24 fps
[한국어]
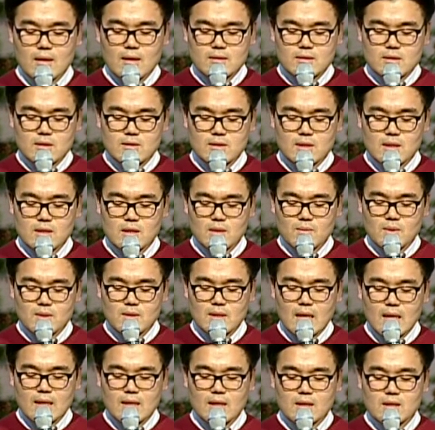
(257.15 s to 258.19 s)
선생님은
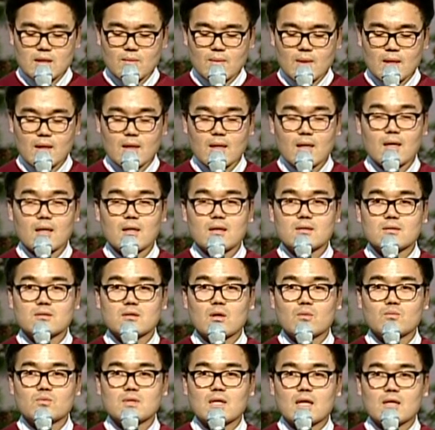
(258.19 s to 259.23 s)
하나님에게
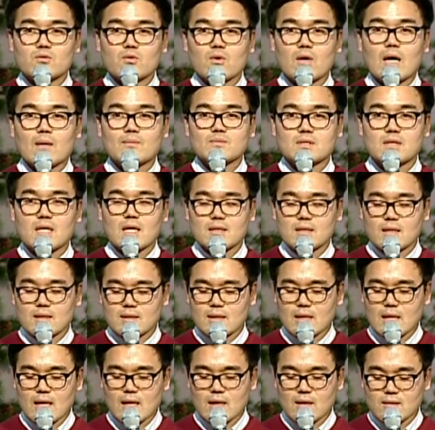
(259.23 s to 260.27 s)
너무나도
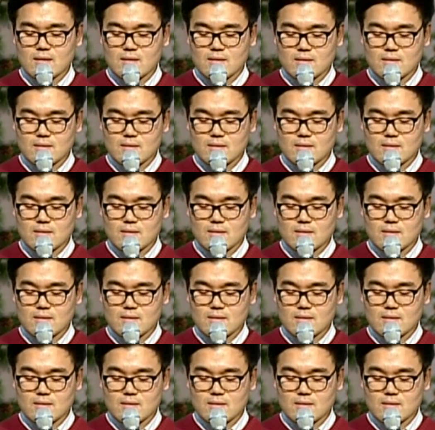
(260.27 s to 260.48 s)
감사하단다.